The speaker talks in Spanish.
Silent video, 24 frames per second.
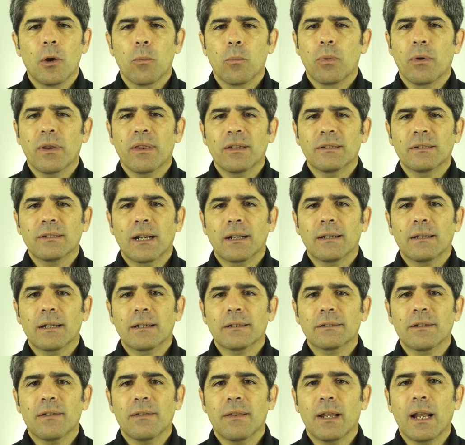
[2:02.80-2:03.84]
Puede
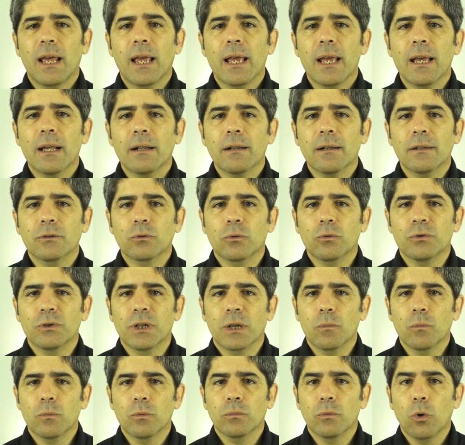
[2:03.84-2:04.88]
tratarse de leer,
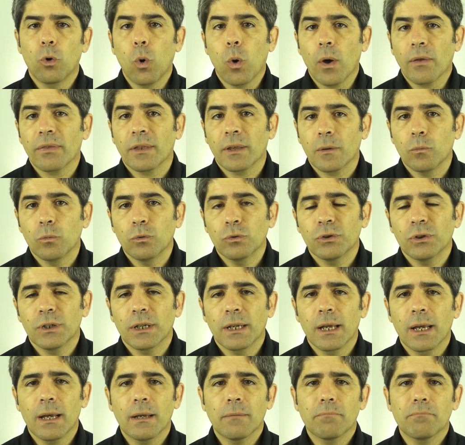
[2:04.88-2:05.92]
escuchar o hacer
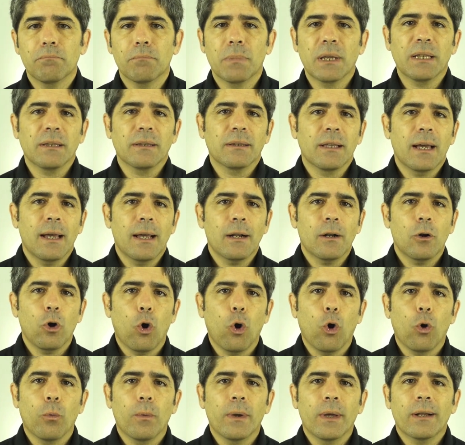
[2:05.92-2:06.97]
música, pintar
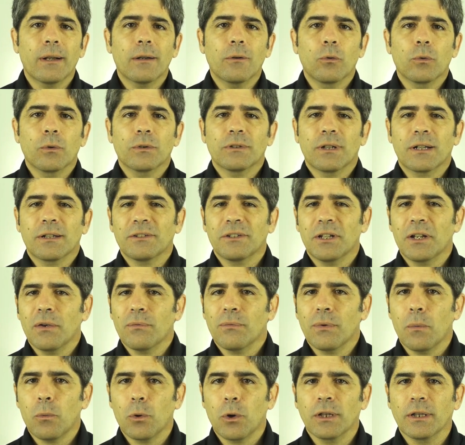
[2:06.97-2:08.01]
o ver nuestra serie
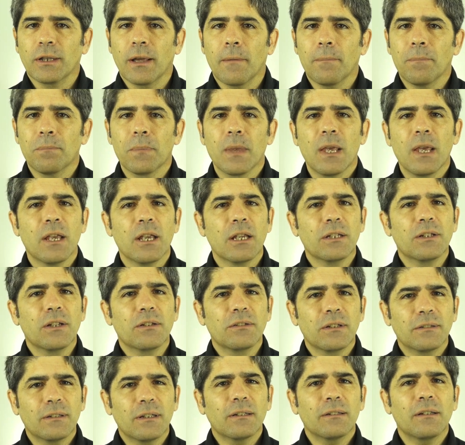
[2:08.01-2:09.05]
favorita. Y si
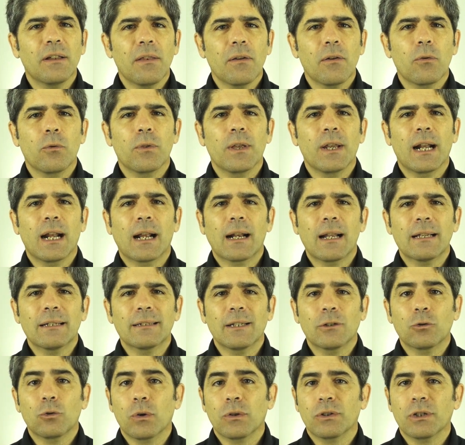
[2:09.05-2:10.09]
se trata de acudir a
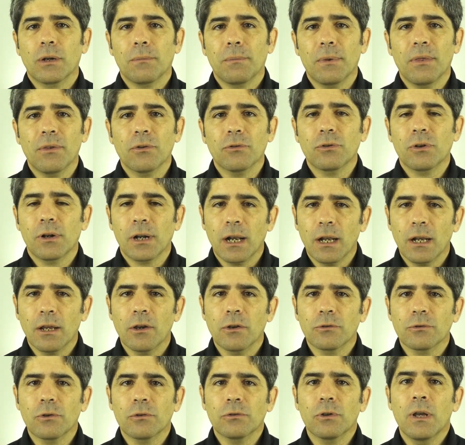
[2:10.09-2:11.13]
clases o a servicios
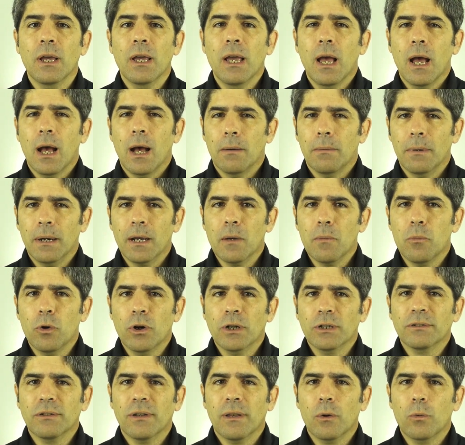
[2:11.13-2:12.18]
religiosos, habrá que
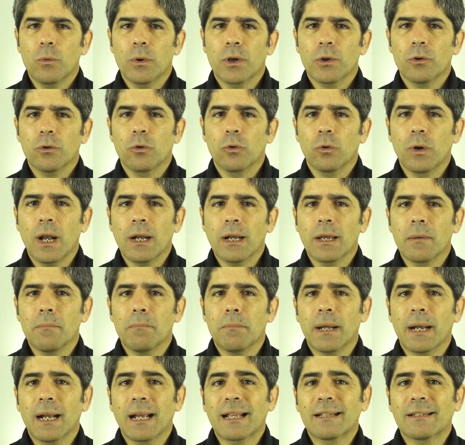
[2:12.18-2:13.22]
ponerse de acuerdo con alguien
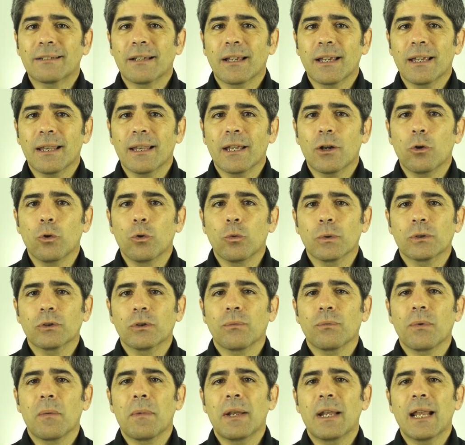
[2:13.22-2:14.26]
para que se quede con
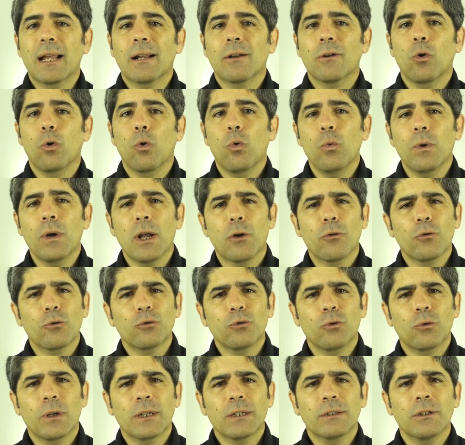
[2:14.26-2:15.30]
nuestro familiar una o dos
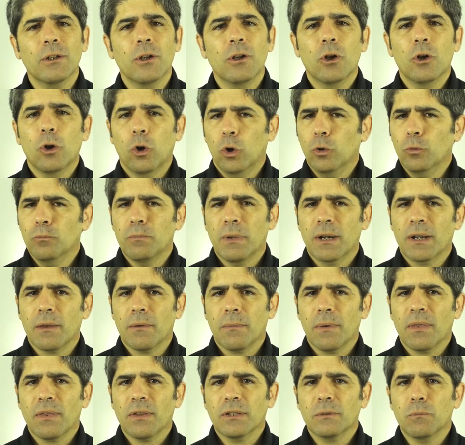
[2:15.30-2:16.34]
horas o un par de
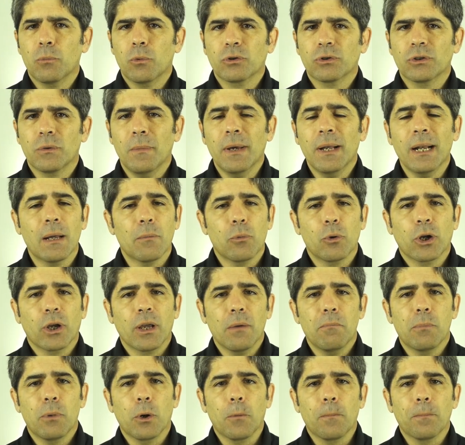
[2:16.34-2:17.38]
veces por semana, por
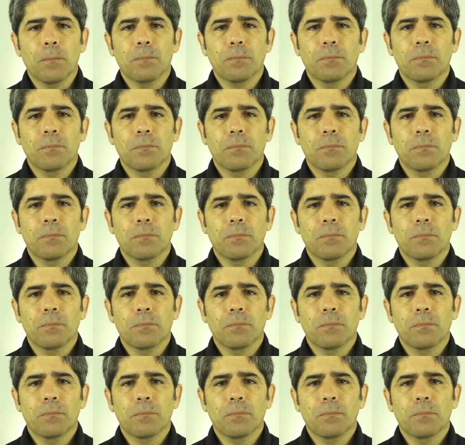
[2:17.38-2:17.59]
ejemplo.